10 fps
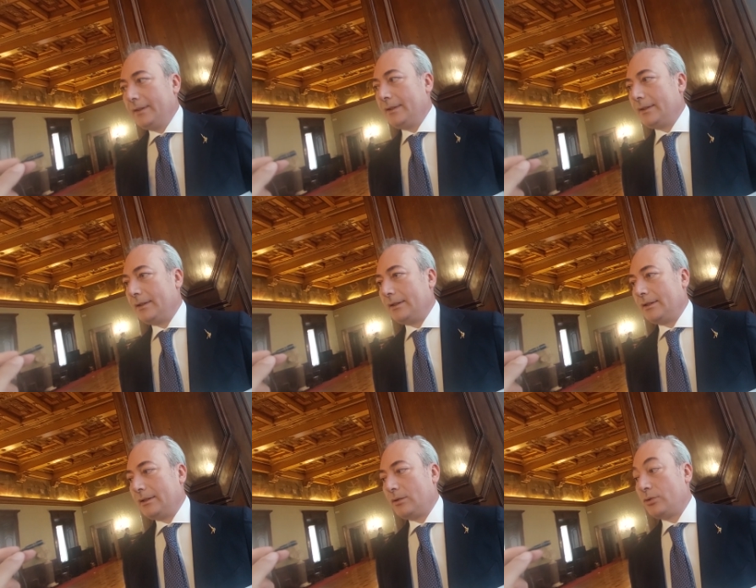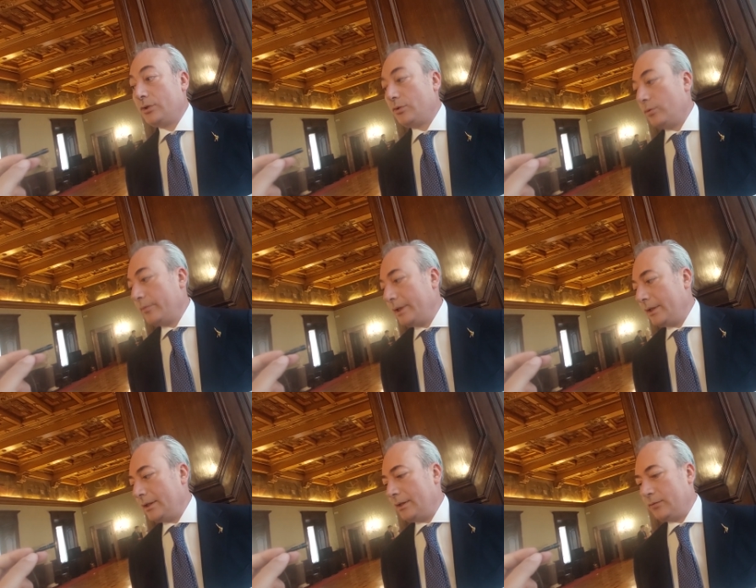Eh, così come
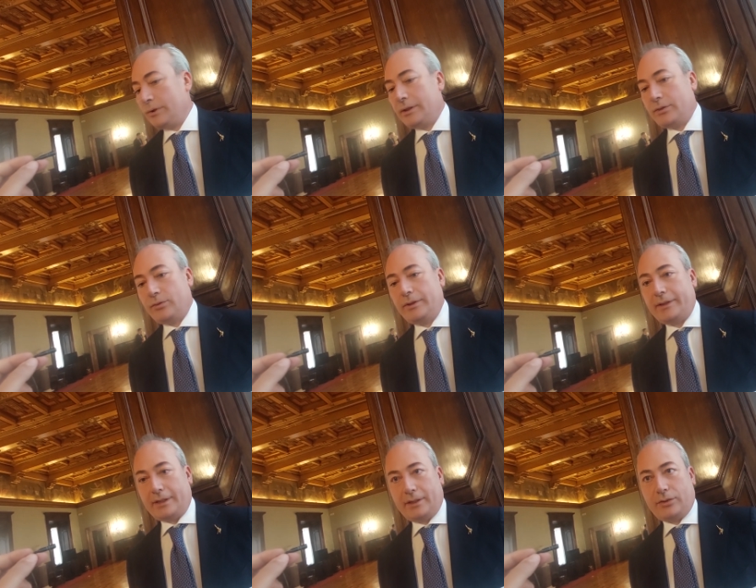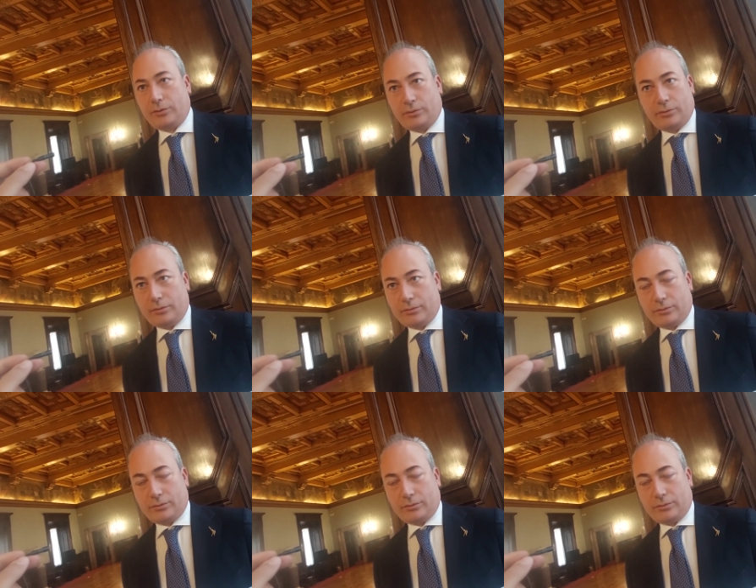le autorità giudiziarie sono,